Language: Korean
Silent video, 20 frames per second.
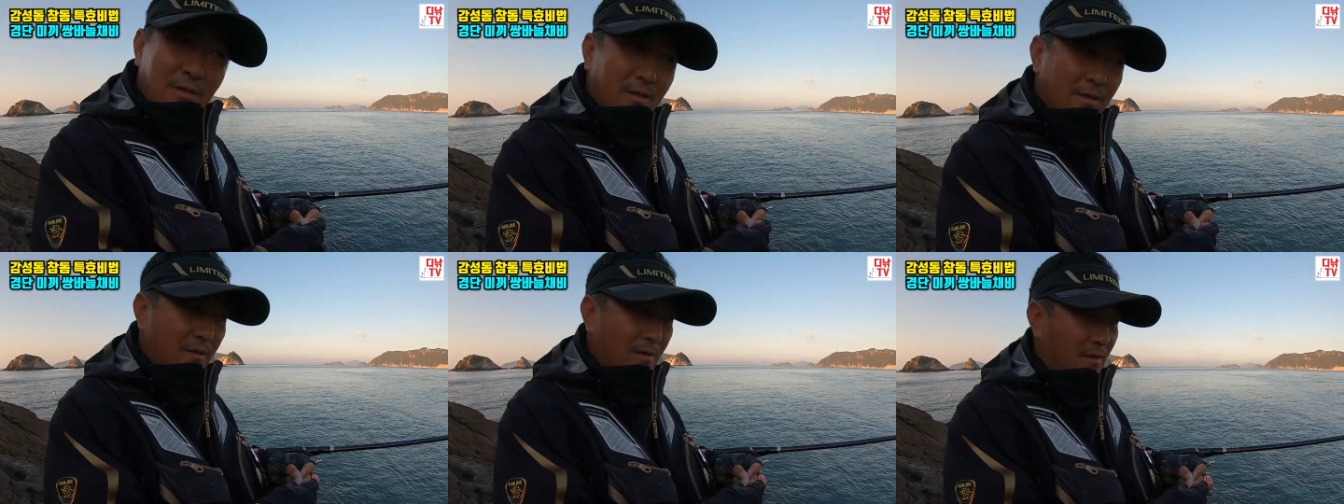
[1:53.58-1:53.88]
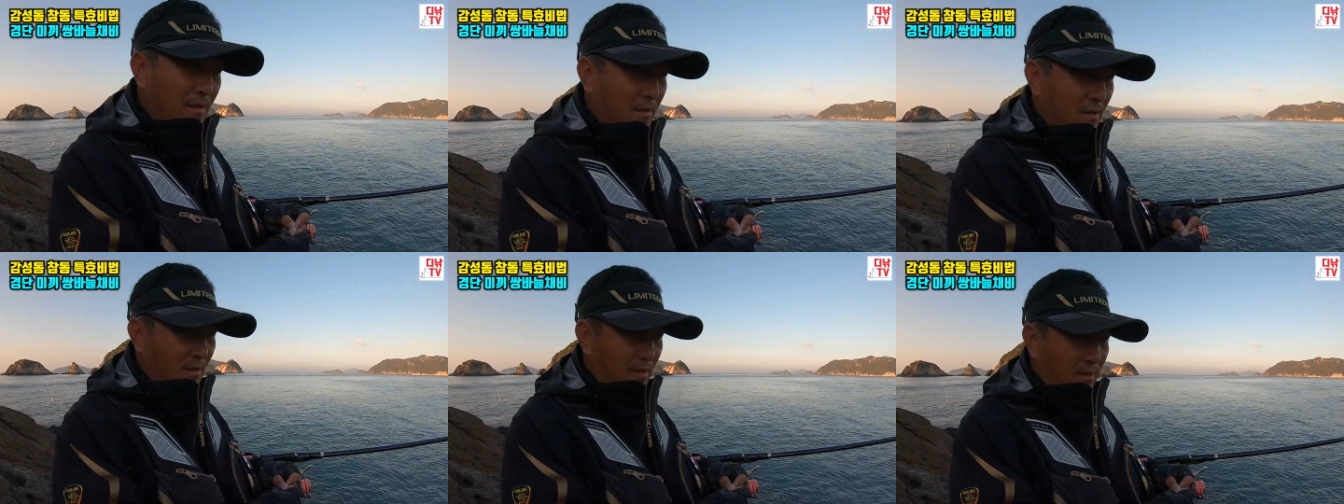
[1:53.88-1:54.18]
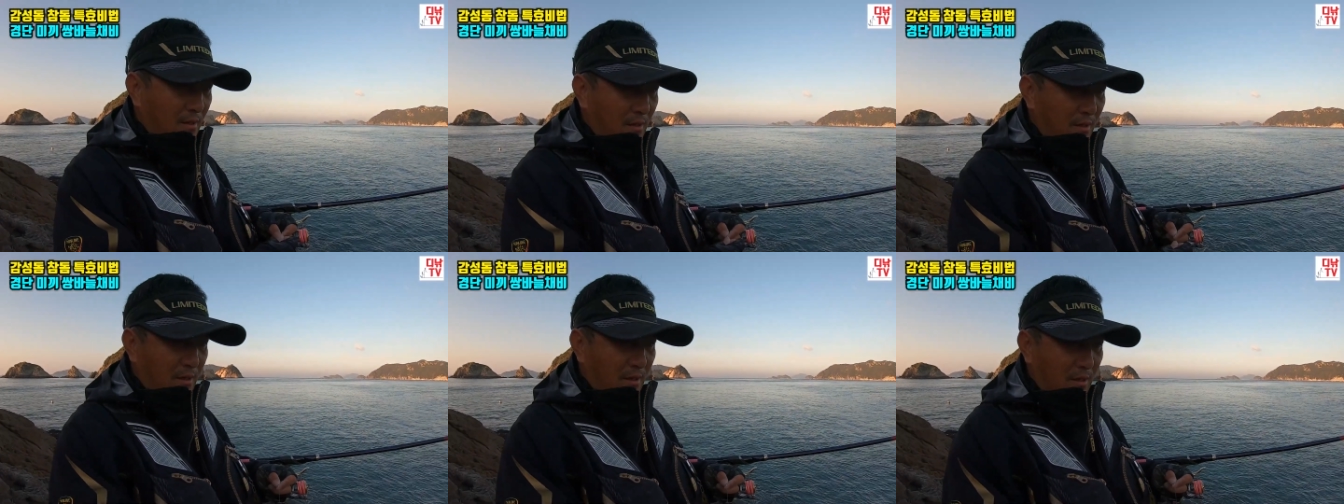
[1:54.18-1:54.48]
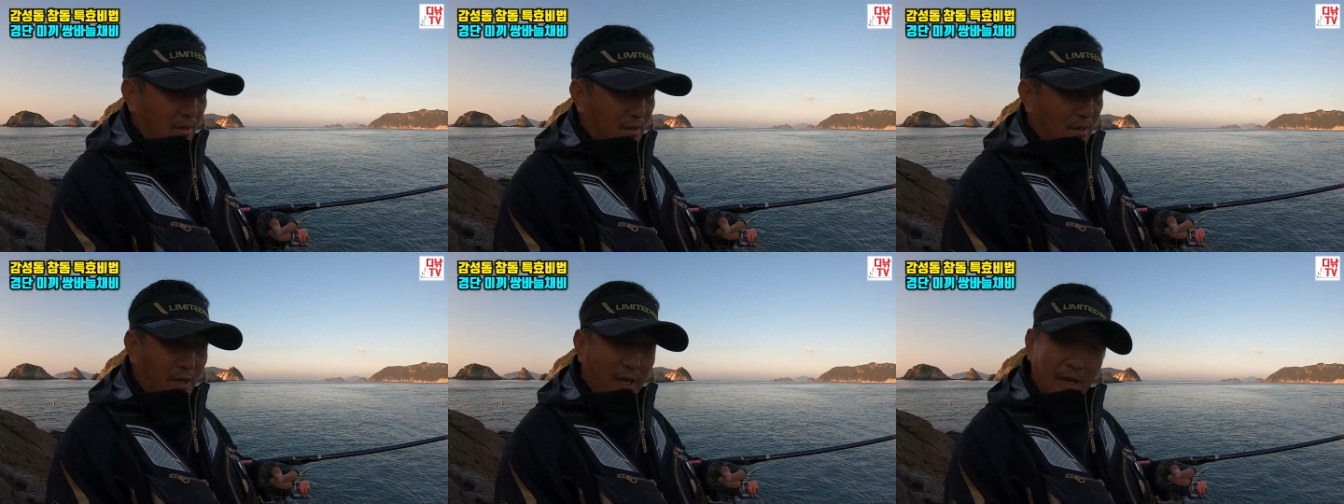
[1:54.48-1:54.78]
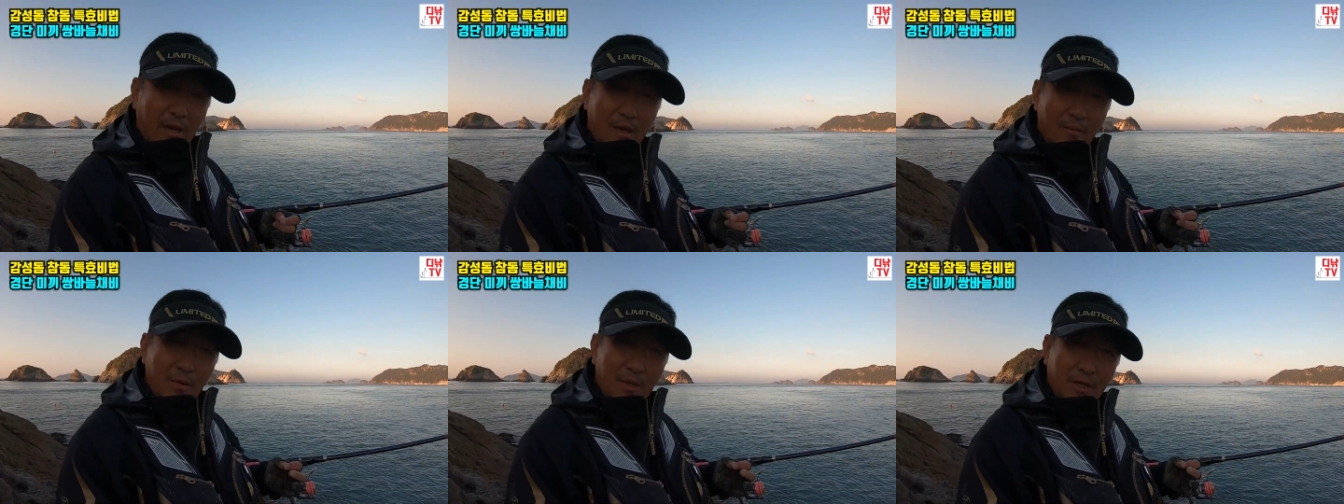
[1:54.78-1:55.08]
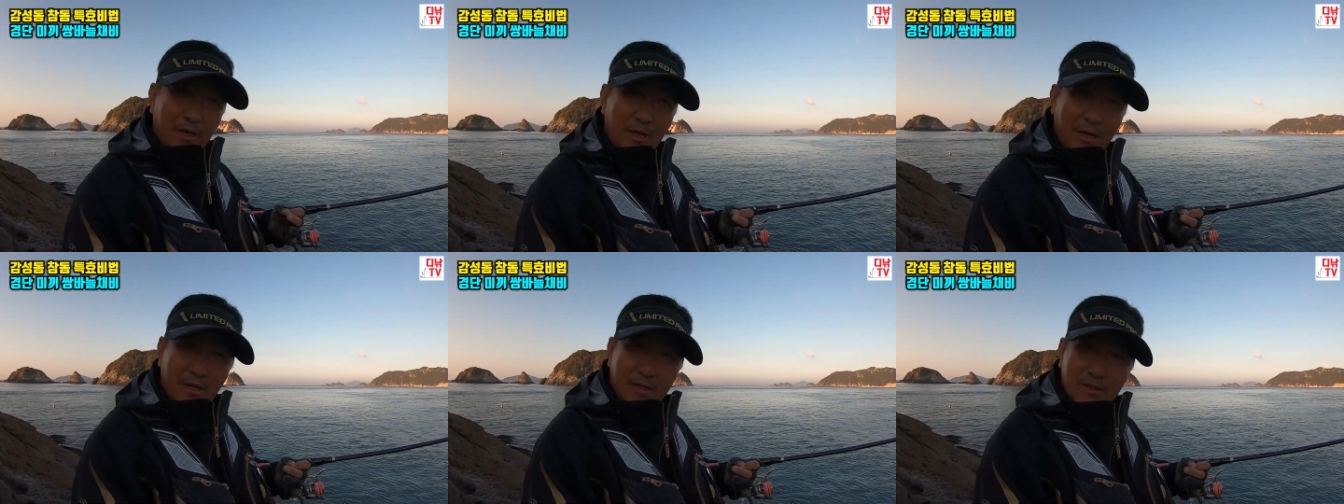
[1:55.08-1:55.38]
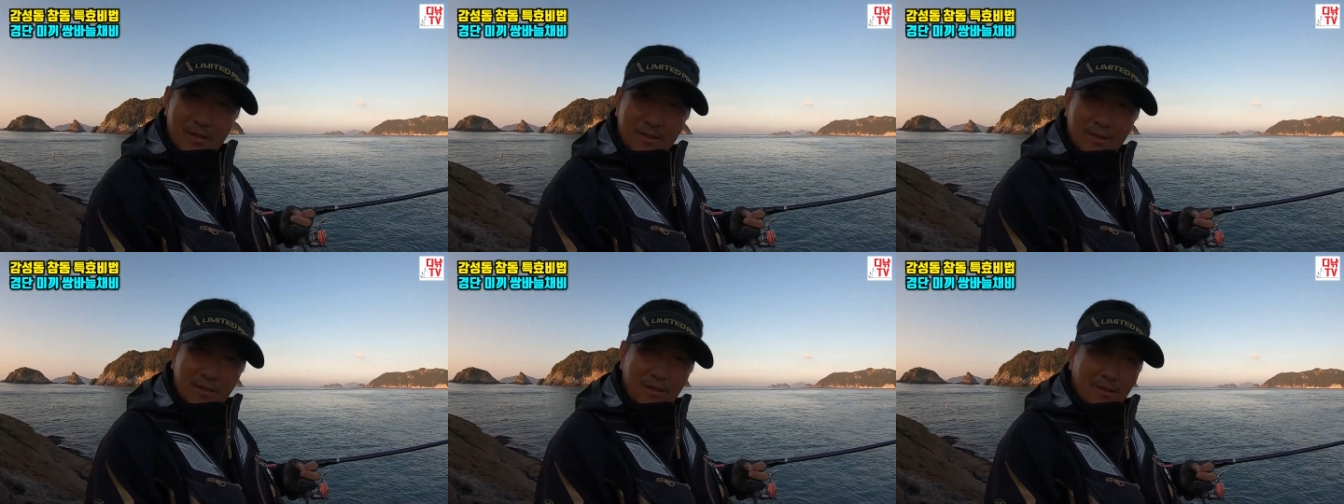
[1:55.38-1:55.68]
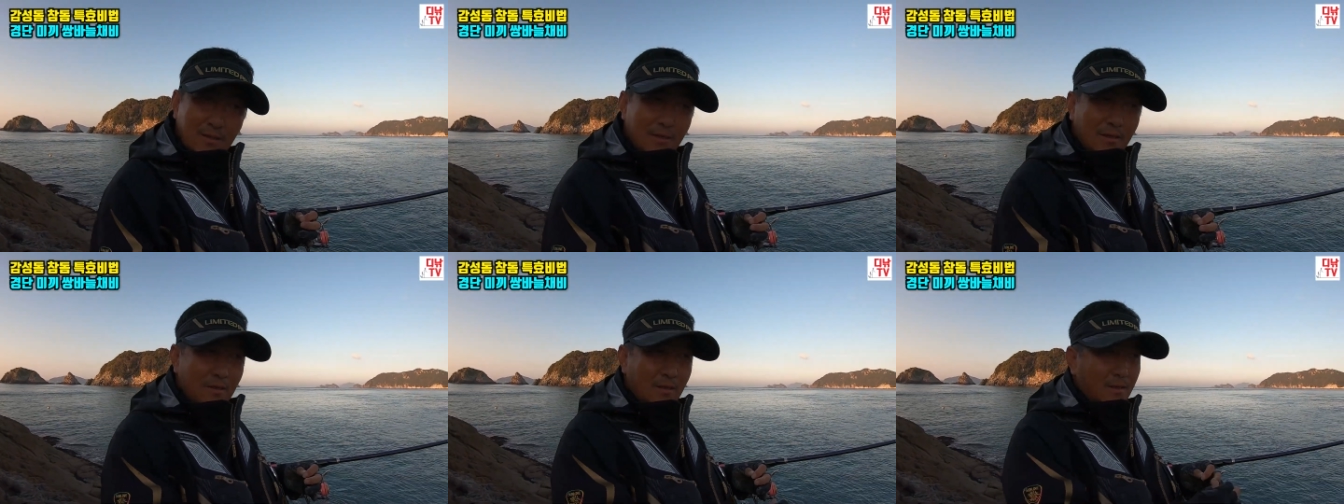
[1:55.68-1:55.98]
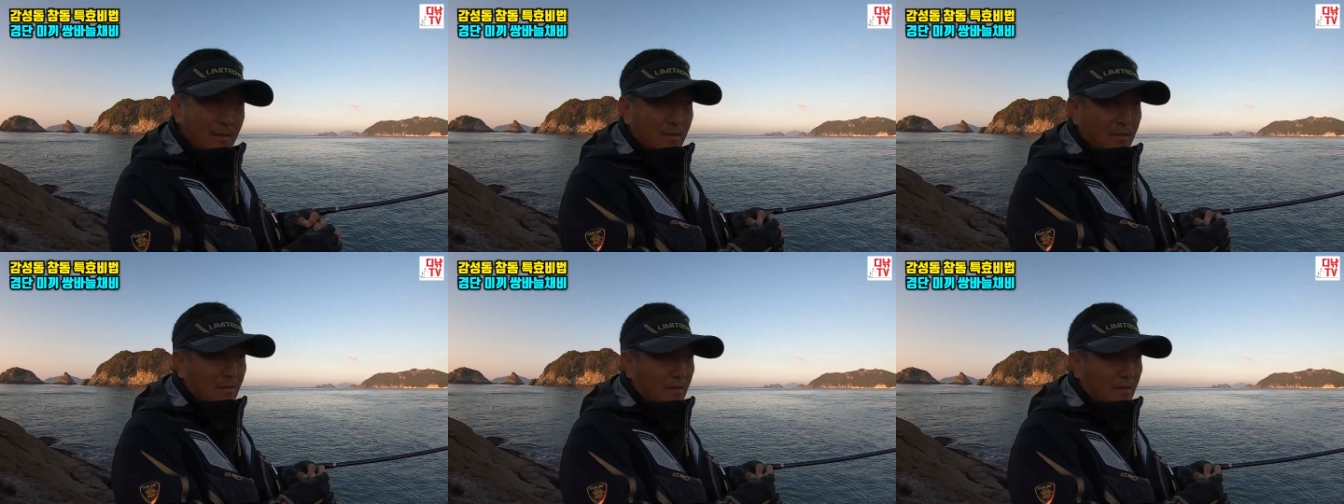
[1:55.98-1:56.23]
예. 개미끼라든지 예.